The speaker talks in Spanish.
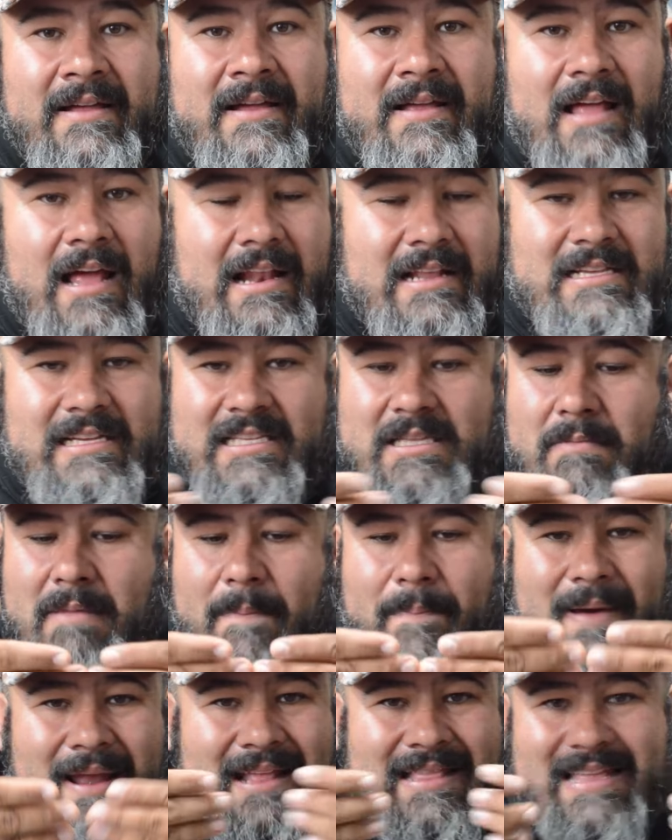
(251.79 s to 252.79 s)
El sistema
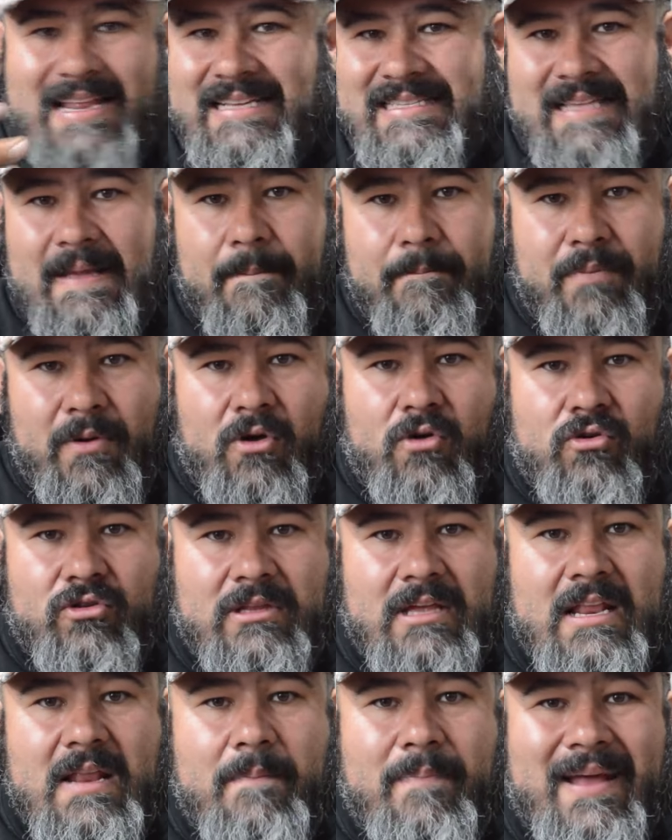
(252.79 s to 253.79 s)
para atrás tampoco
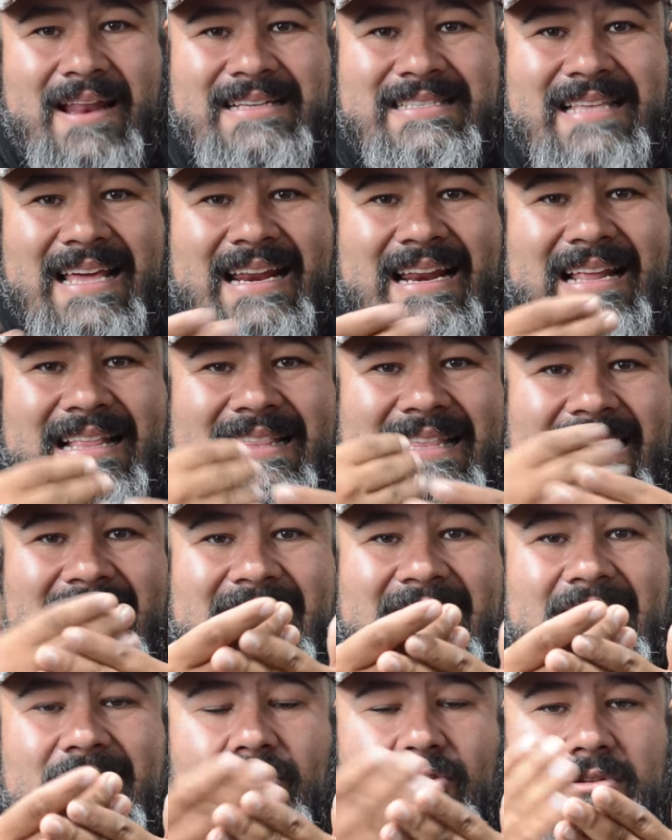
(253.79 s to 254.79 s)
tiene para estar
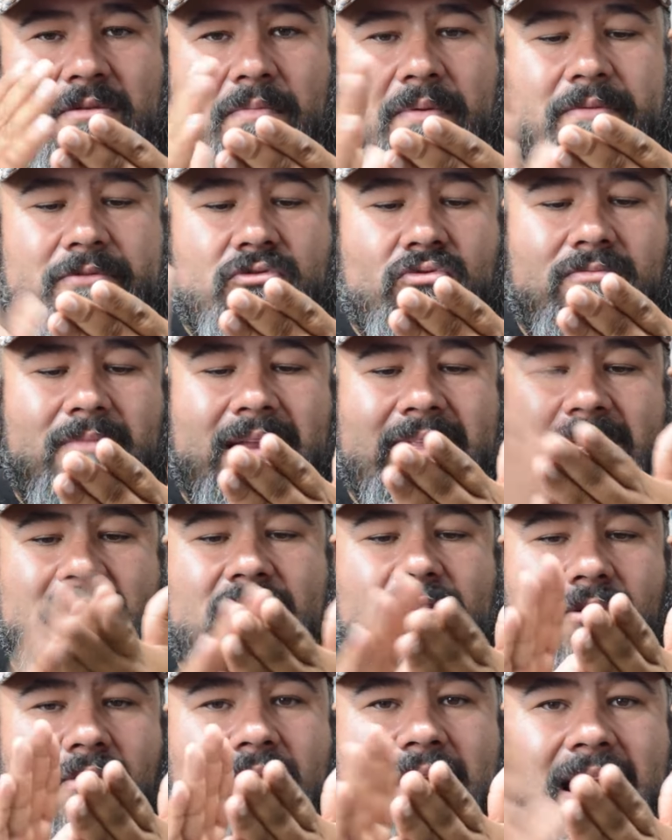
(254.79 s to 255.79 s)
reteniendo, simplemente un
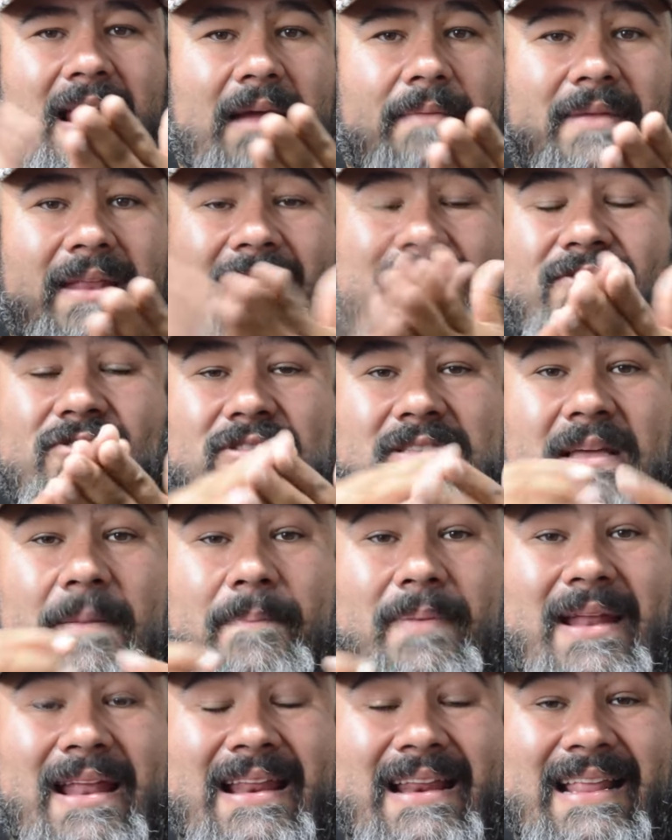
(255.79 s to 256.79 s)
marquito con una lámina, no, está
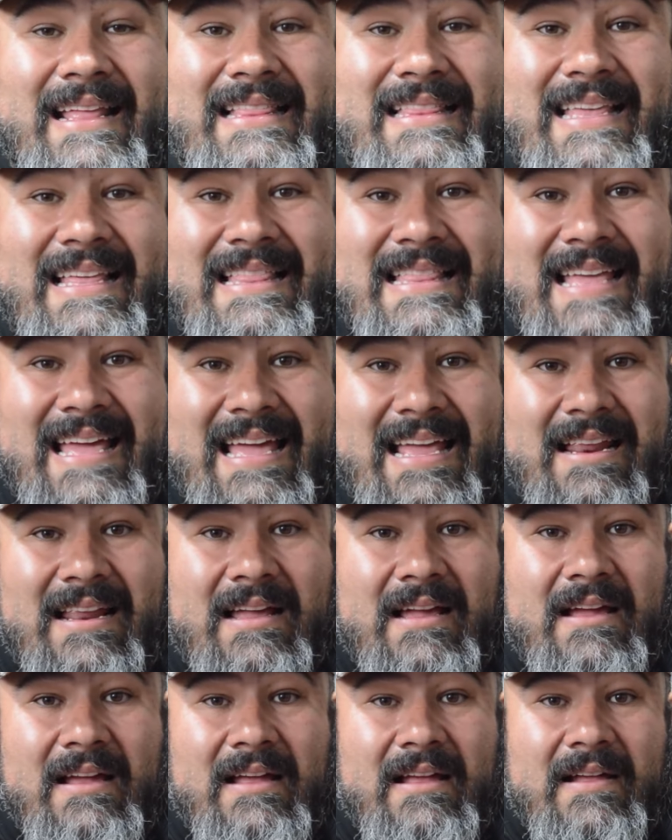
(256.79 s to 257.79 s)
para retener
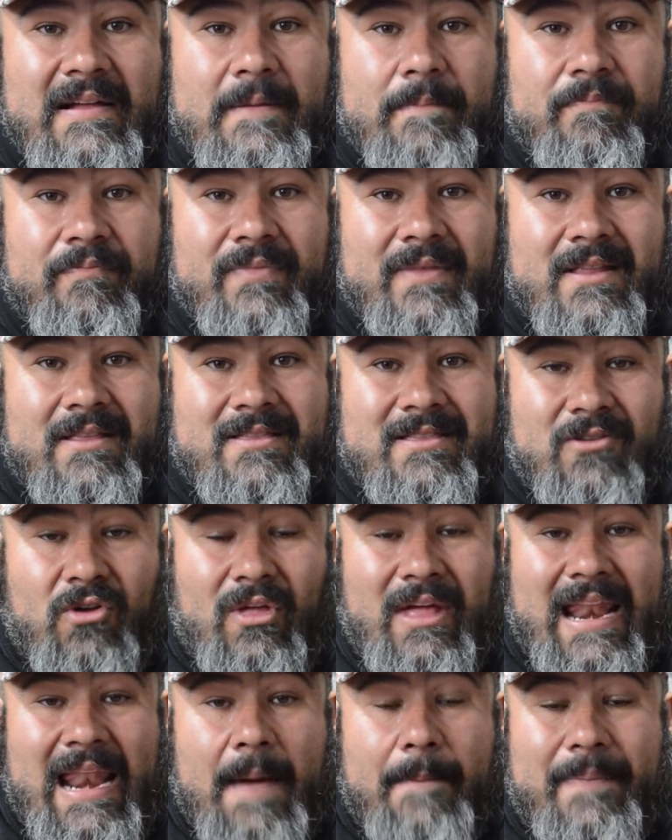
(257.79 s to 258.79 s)

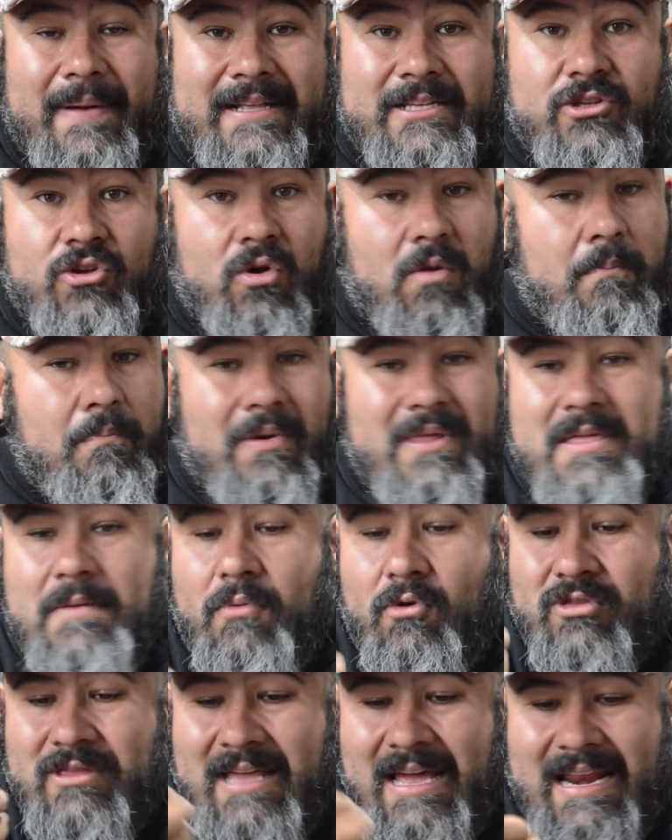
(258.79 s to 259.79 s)
toda la presión, puede
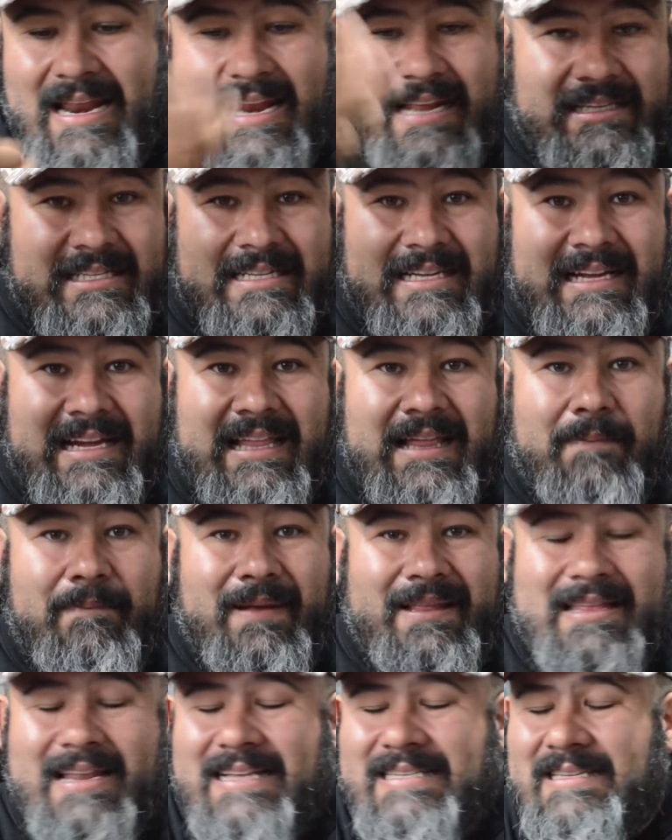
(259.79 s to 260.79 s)
botar a la chingada
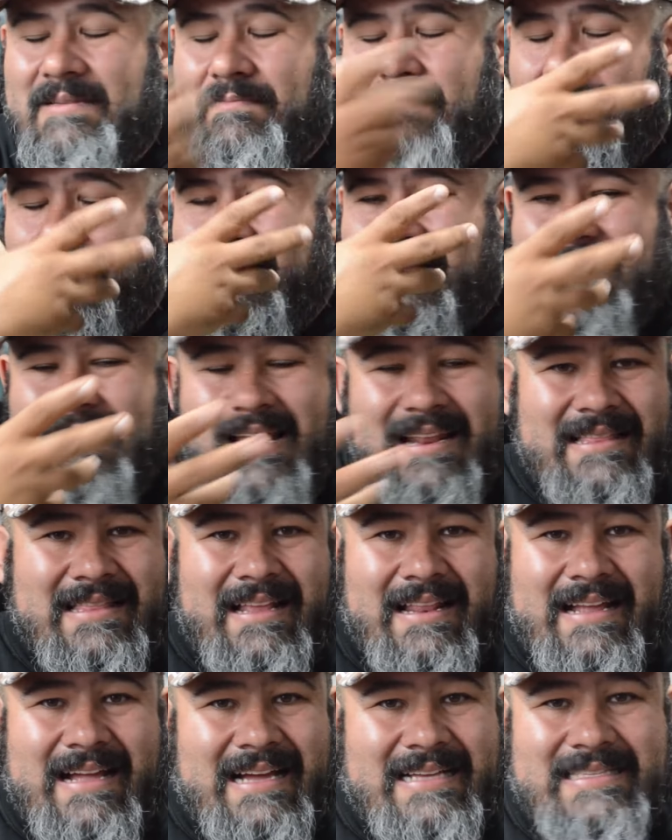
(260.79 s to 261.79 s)
para atrás y aventarte
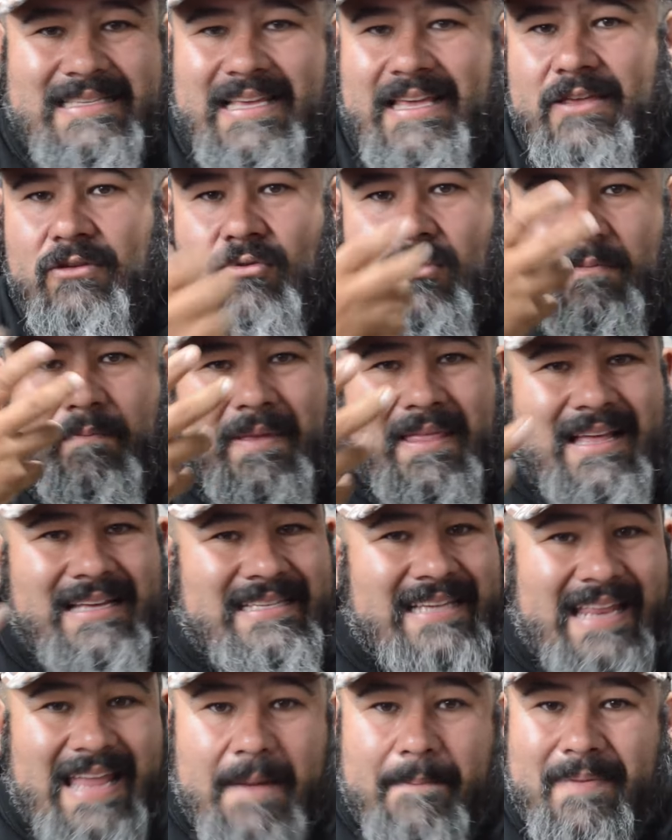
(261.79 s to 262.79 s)
el casquillo y
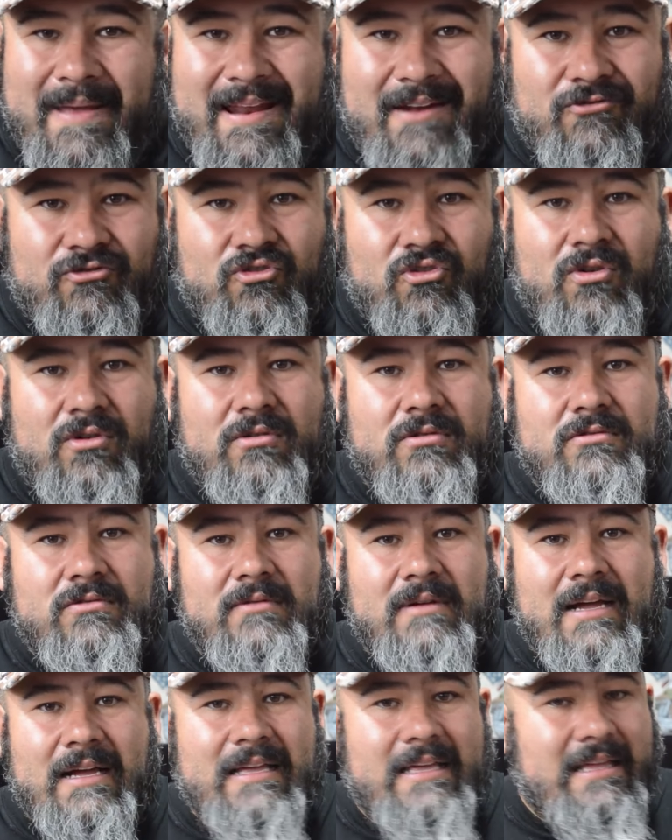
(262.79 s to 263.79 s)
pedacería para los ojos,
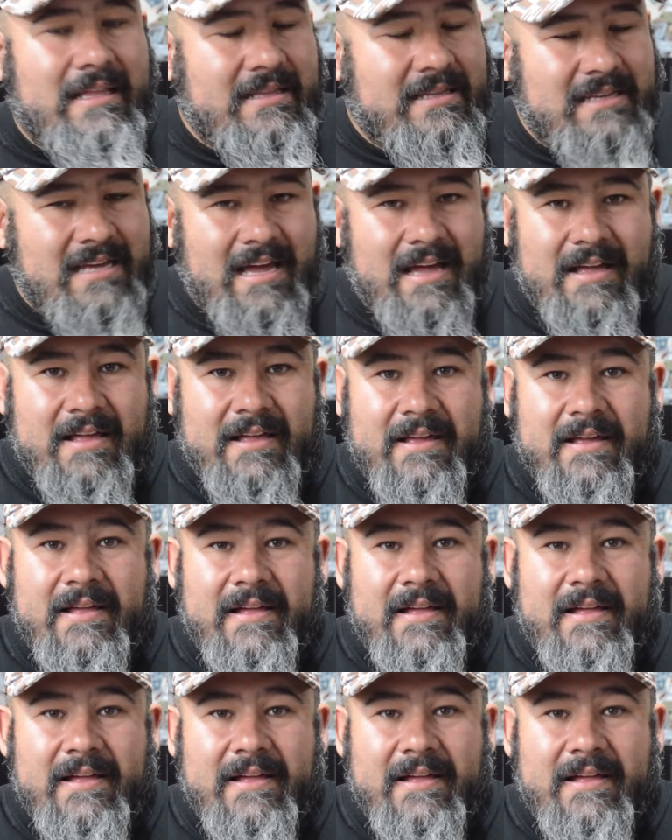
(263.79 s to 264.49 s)
güey, a quien sea.